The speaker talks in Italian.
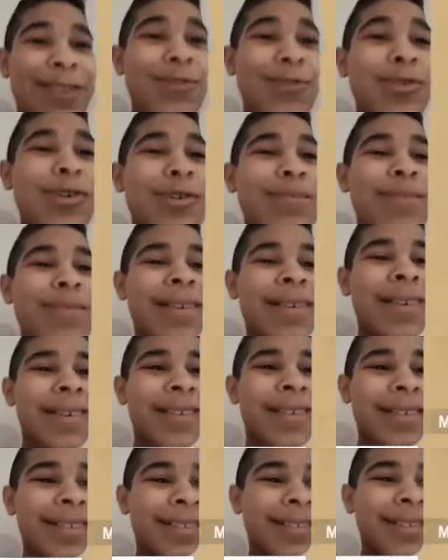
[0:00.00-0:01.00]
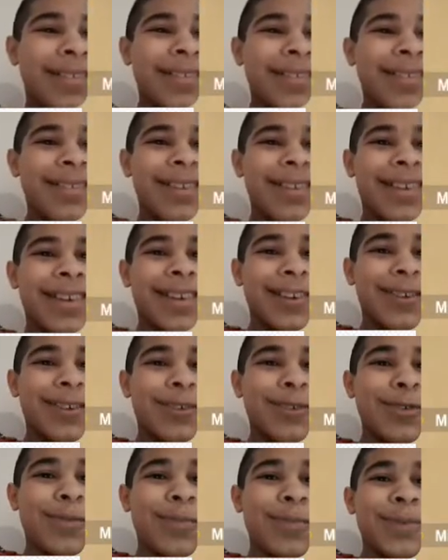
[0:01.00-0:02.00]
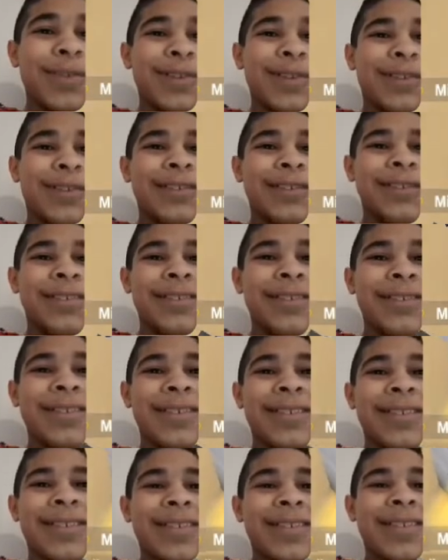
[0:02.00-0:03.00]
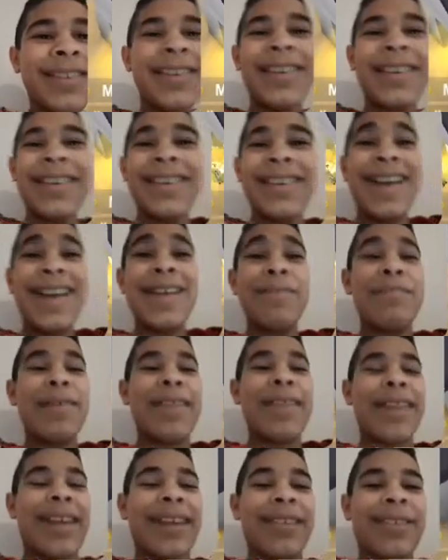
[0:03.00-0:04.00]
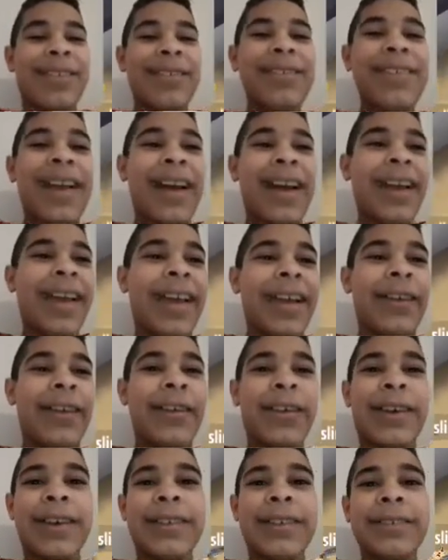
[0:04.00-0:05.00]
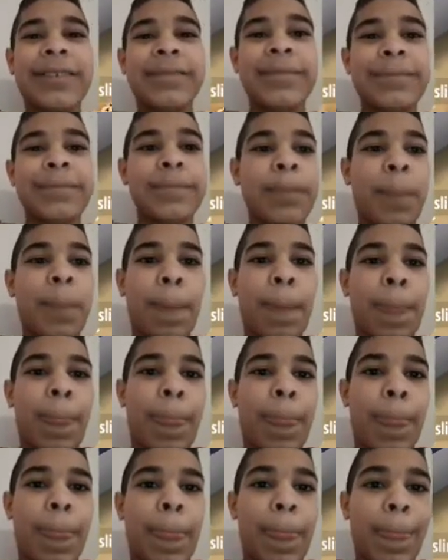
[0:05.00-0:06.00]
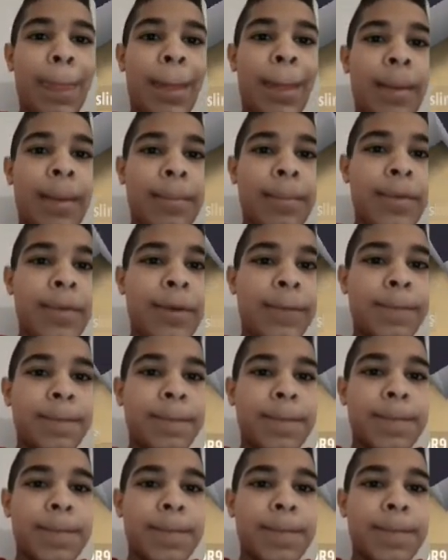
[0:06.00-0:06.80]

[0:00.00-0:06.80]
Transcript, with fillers: Noob! Che stupido! Eh, pensa che sono un hacker ora. Mio.